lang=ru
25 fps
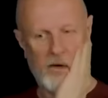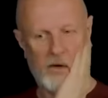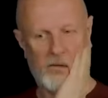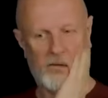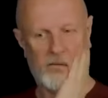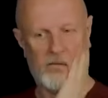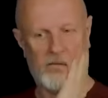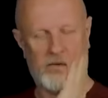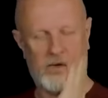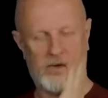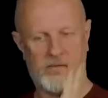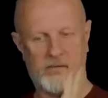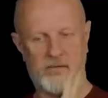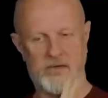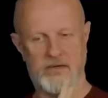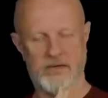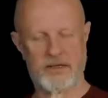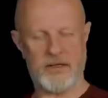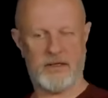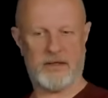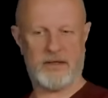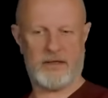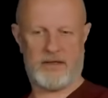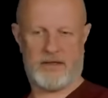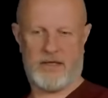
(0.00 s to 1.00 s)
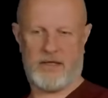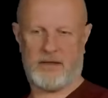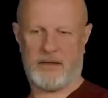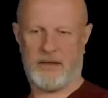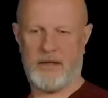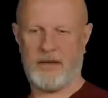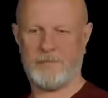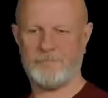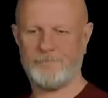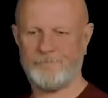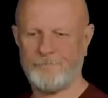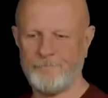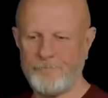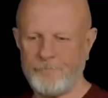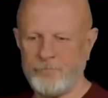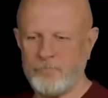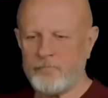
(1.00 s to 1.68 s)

Вот, везде красота.